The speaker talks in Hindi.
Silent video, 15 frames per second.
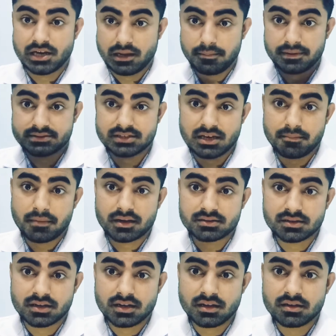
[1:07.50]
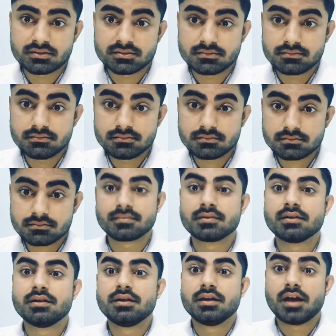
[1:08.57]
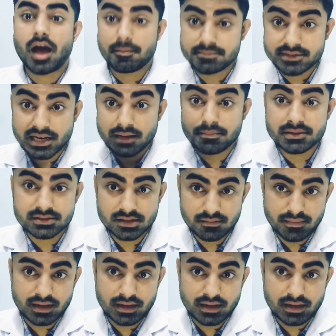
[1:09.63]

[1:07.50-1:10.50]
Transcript: सिलेबस की बात करें सिलेबस की